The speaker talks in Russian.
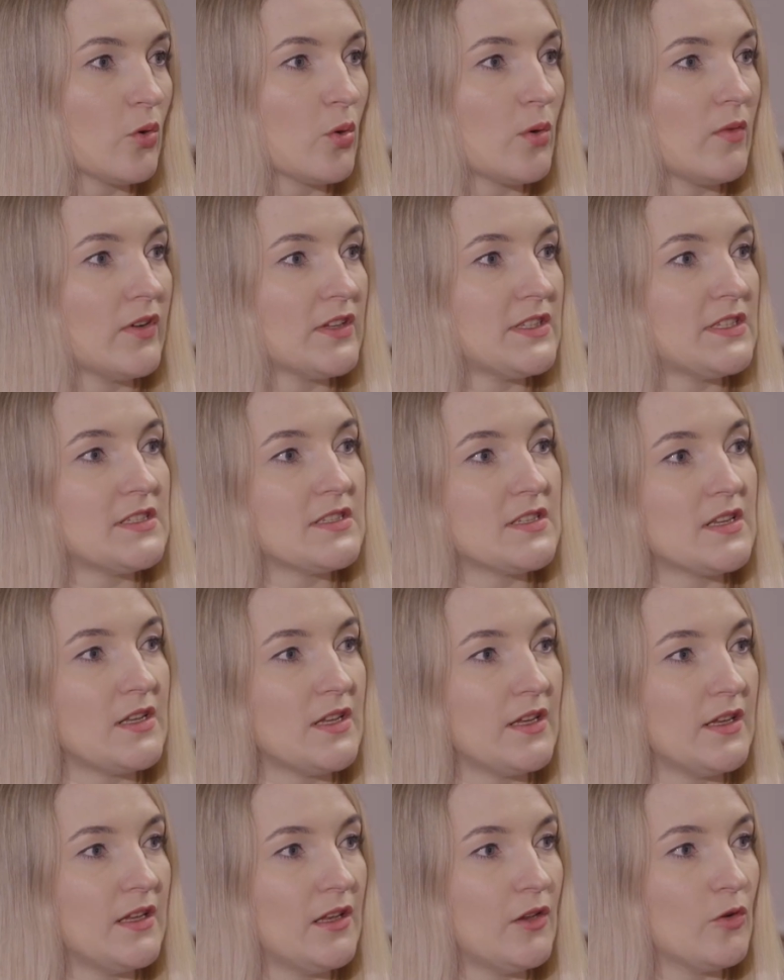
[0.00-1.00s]
руководителя
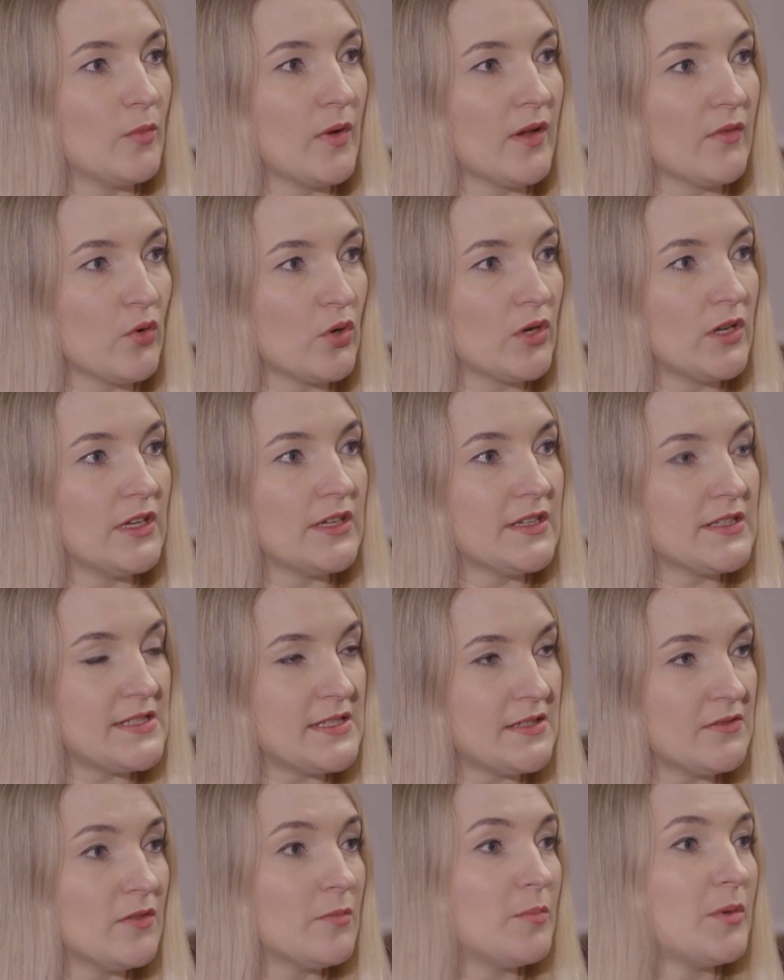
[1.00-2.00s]
или у моего
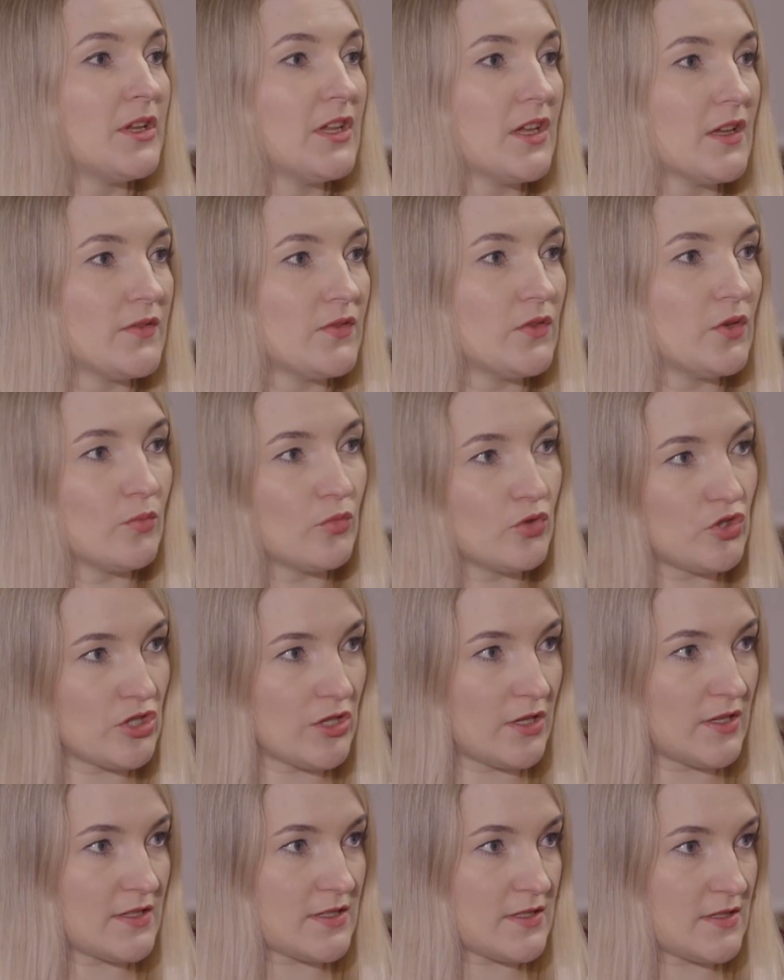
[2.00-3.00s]
коллектива, принять в нем
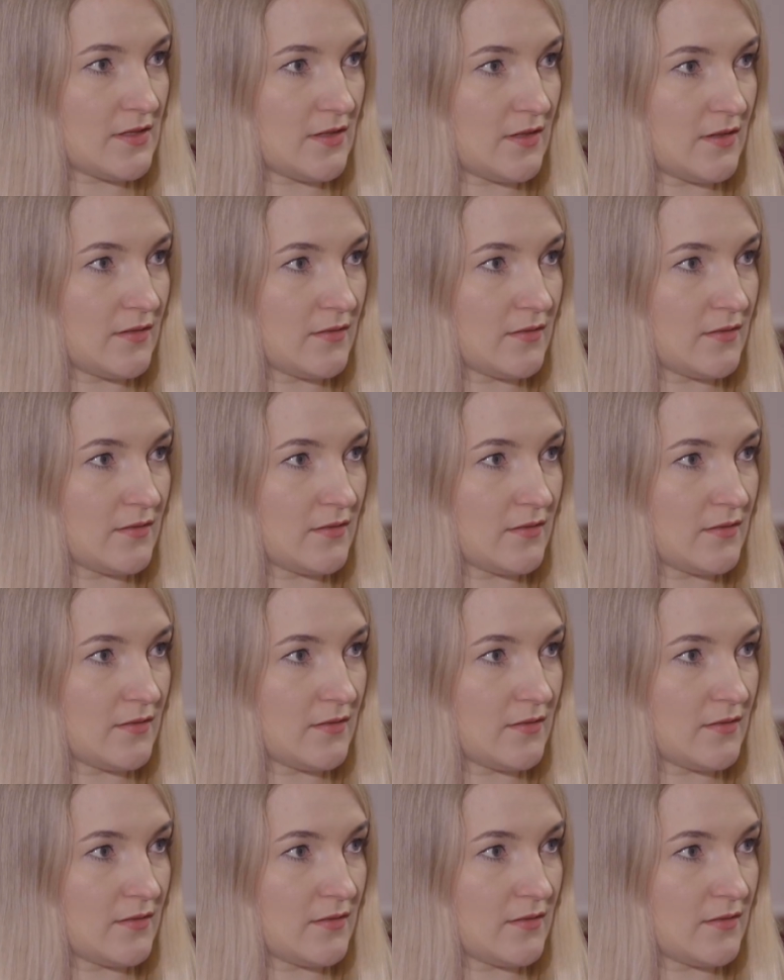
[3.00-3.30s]
участие?